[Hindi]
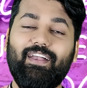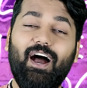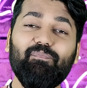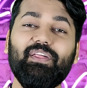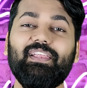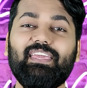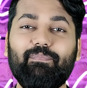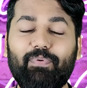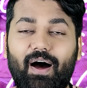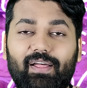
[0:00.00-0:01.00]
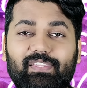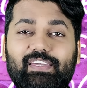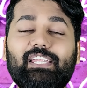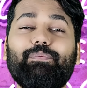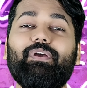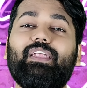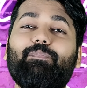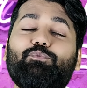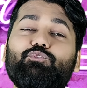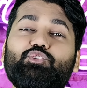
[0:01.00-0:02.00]
काम के डील की बात करते हुए अगर
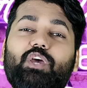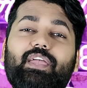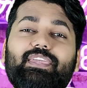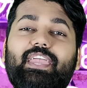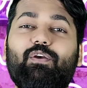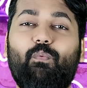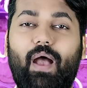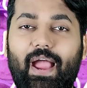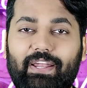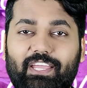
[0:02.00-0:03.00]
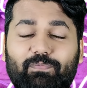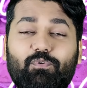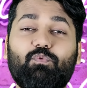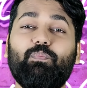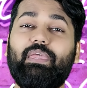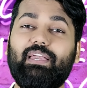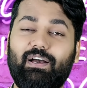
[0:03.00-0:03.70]
आपको चाहिए एक वायर ईयरफोन वो भी